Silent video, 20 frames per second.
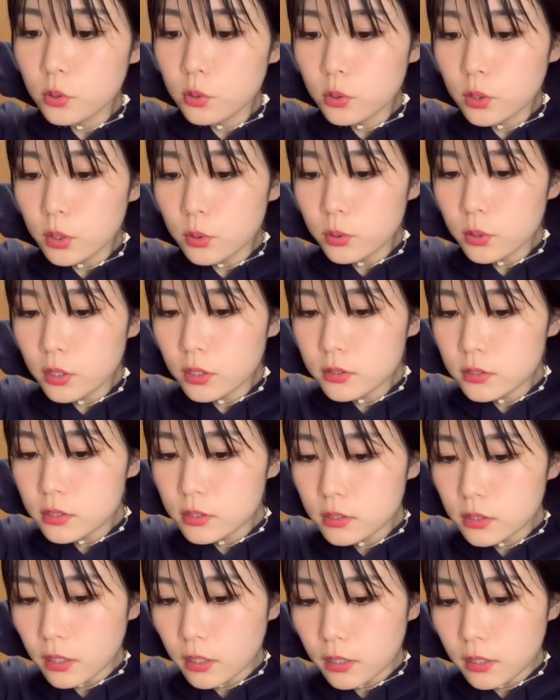ほらほら
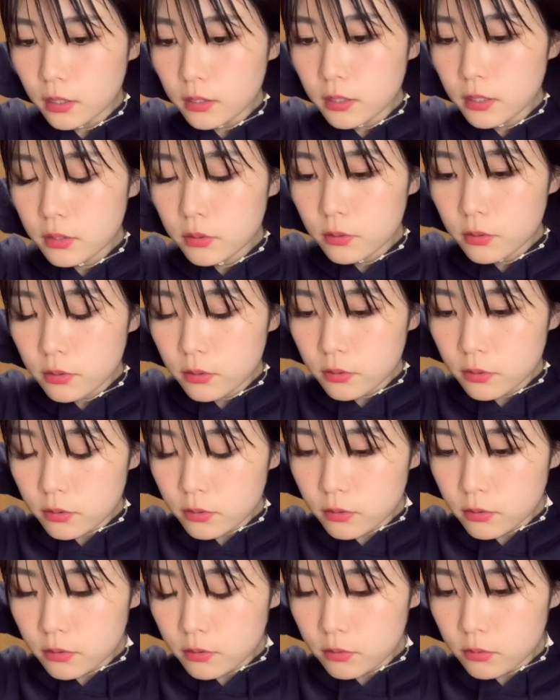つってやってくれ
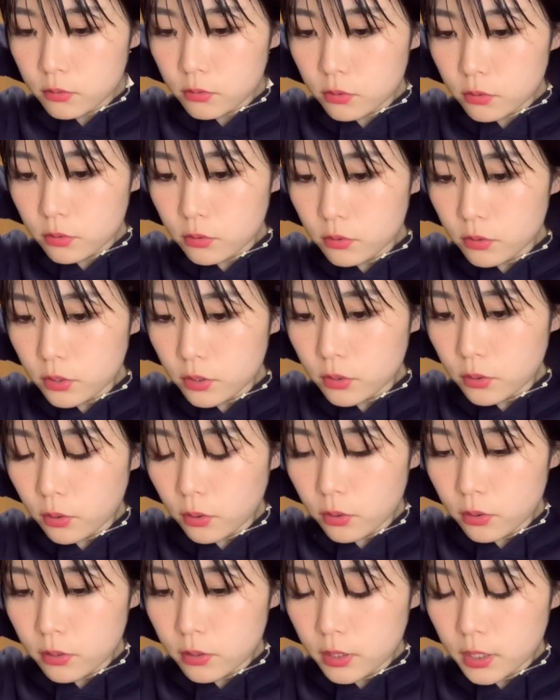る男の
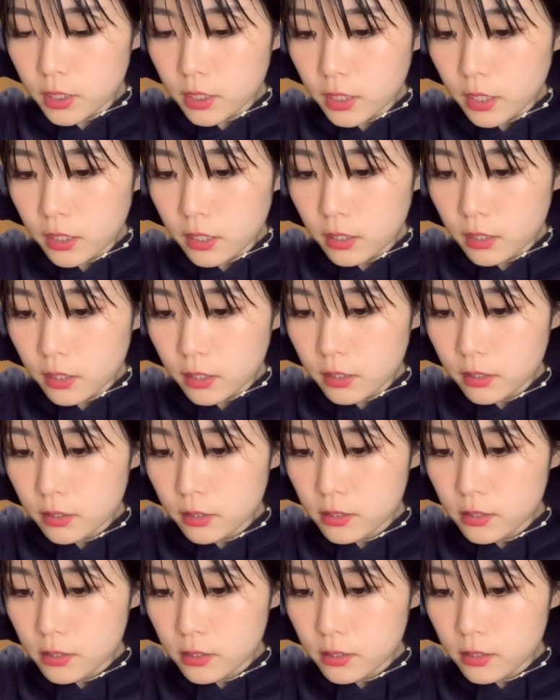人。いないかな